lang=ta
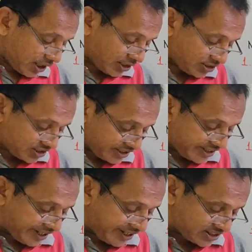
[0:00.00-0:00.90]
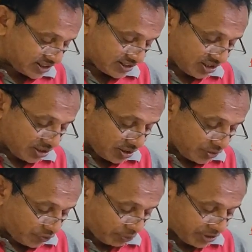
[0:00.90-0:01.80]
அது தேர்ட்டி டேஸ்
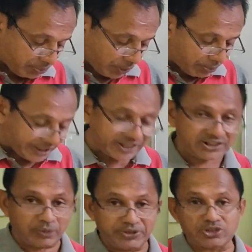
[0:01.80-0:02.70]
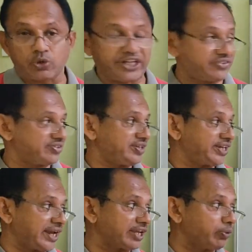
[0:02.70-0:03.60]
ஃப்ரம் த பப்ளிகேஷன் ஆஃப் திஸ் நோட்டீஸ்
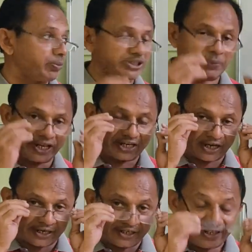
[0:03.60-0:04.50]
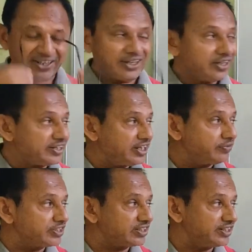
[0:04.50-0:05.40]
என்னைக்கு பப்ளிஷ் பண்ணியிருக்காங்க
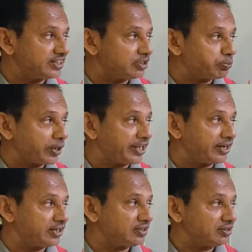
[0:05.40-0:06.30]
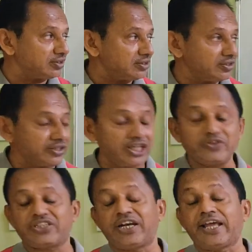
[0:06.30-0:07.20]
இருபத்தெட்டு பன்னிரெண்டு
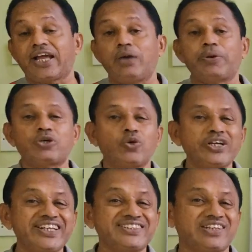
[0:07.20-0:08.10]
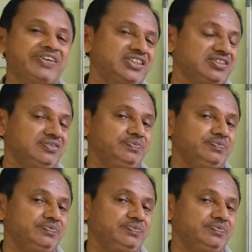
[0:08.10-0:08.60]
இருபத்தி ரெண்டுங்க அப்போ டுவெண்ட்டி செவன்த்